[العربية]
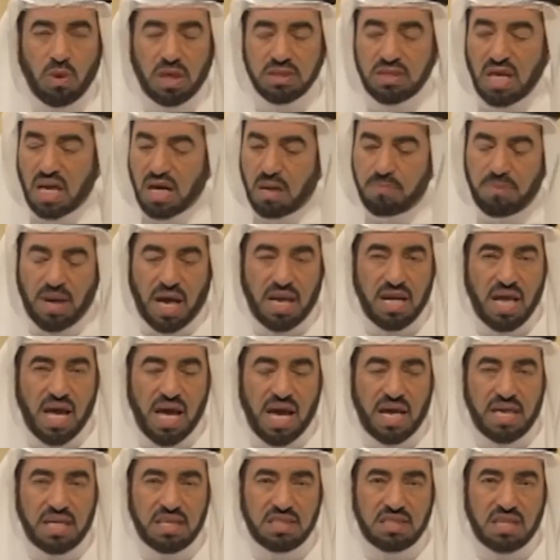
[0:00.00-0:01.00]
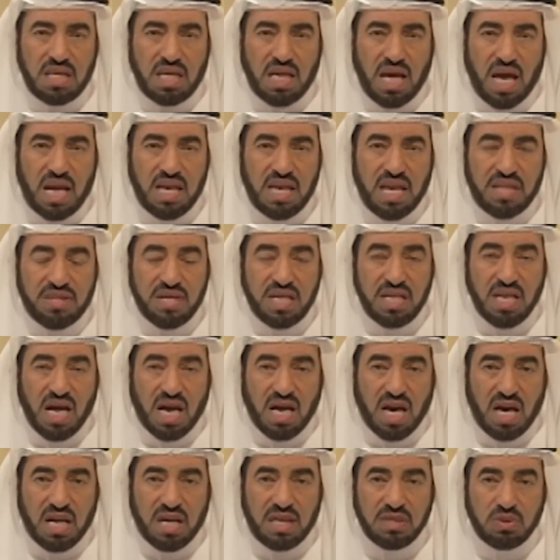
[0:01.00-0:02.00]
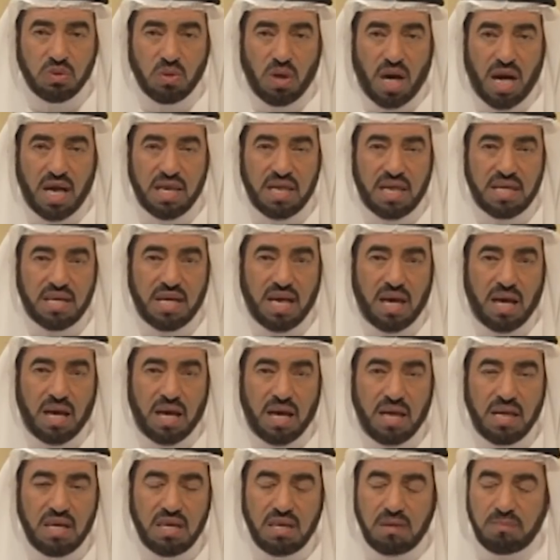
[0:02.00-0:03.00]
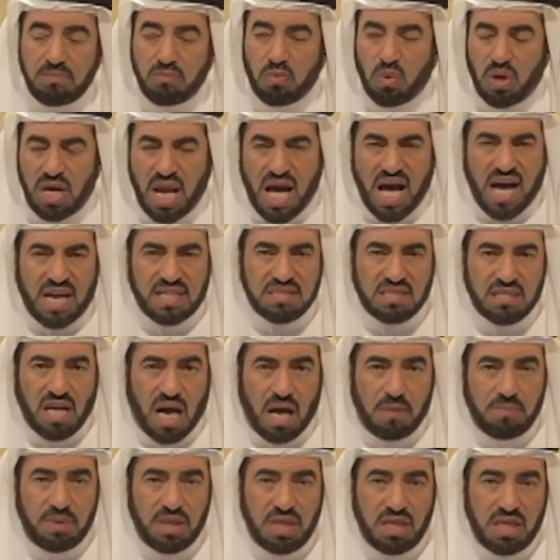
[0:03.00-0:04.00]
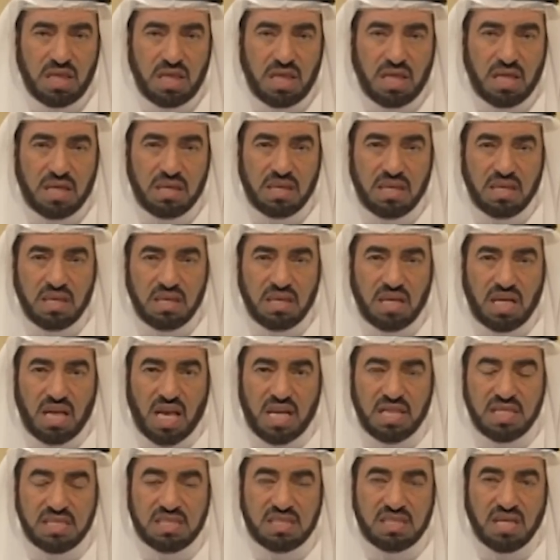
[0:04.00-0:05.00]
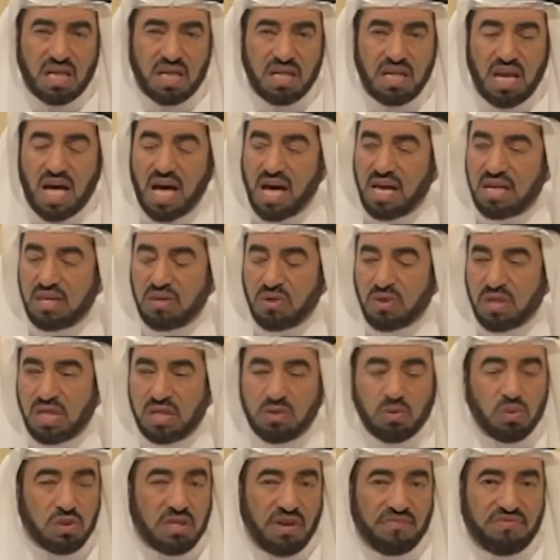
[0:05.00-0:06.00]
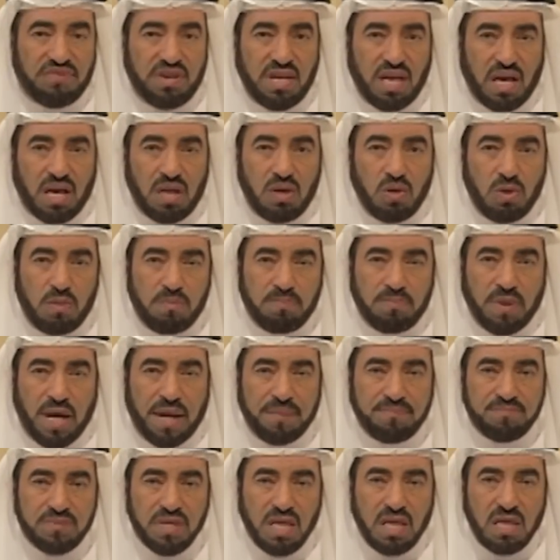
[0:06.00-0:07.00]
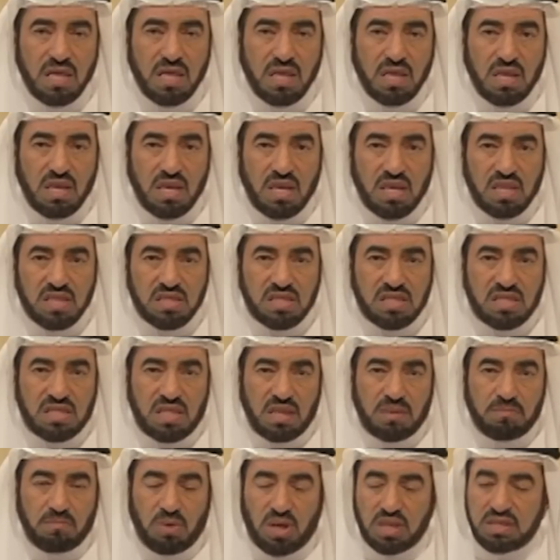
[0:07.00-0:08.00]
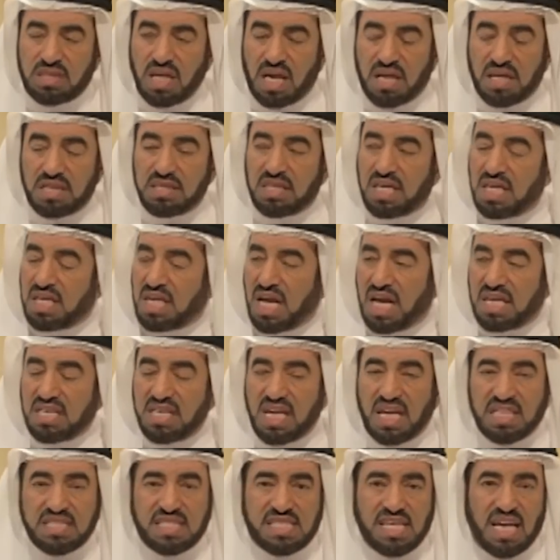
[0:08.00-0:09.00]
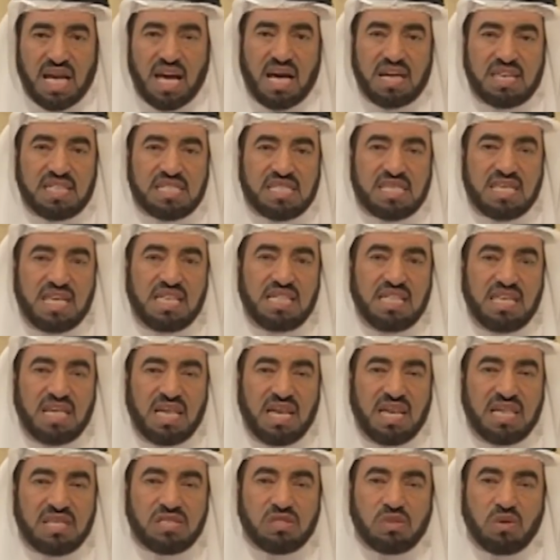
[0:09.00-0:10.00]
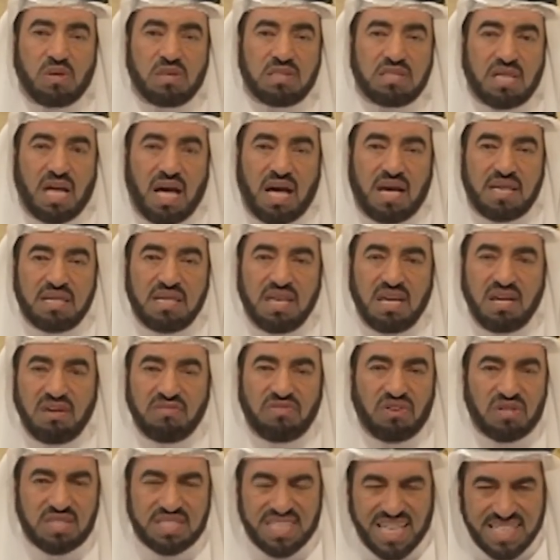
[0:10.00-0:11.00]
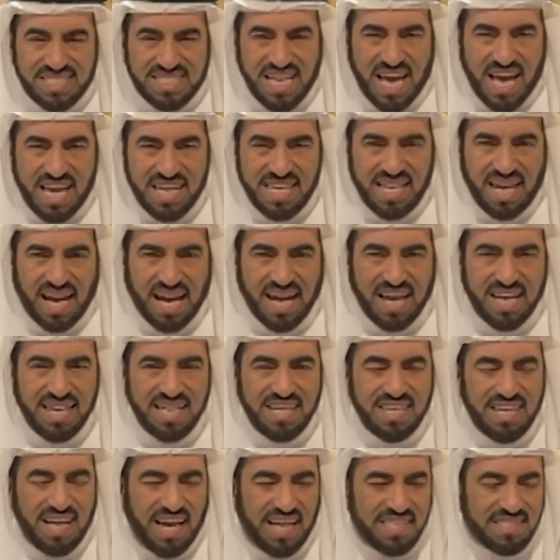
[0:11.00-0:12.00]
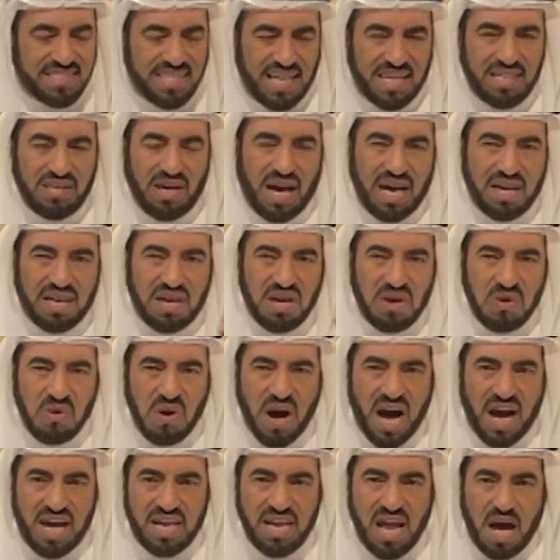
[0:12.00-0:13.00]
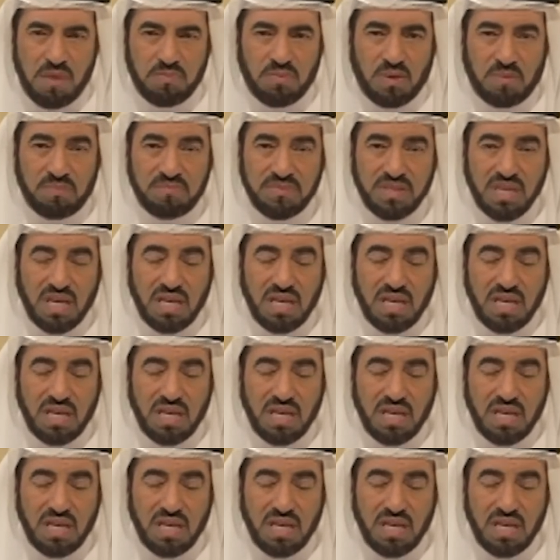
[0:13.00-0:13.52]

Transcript: وضرب على ايدي الذين خرجوا عليها بلاة طامحين الى الاستقلال يريدوا تفريق الامه معتقدين ان صغر سن السلطان فرصه سانحه حتى يحققوا احلامهم